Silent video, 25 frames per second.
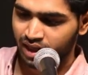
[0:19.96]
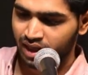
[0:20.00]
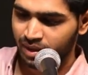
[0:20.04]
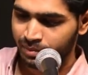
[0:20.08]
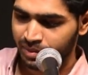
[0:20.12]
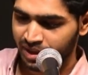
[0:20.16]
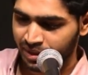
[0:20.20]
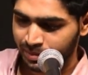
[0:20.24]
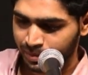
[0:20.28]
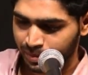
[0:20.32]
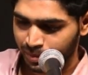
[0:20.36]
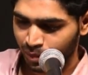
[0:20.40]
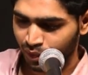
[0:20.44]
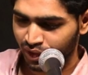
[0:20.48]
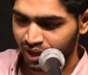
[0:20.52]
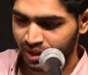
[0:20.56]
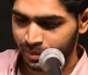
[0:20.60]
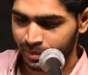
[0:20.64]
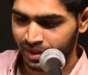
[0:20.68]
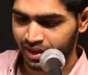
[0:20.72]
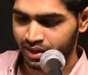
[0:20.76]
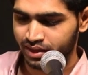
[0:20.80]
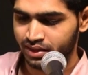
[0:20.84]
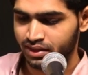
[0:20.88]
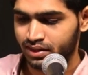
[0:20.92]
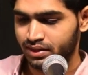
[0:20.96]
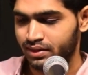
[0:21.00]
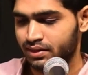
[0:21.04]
अब एक पोयम है